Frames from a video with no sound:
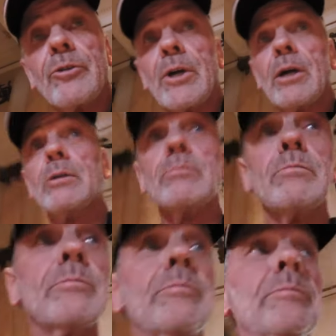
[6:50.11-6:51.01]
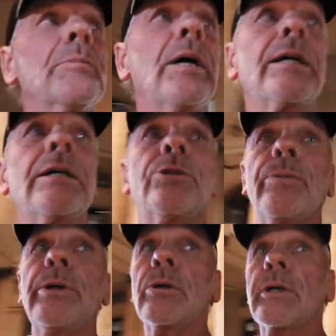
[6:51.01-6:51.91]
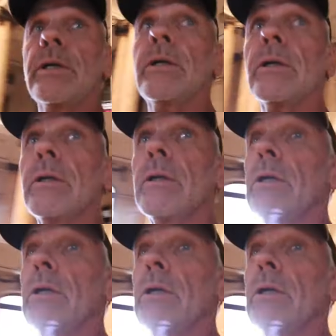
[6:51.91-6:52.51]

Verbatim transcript: O sea, acá yo veo que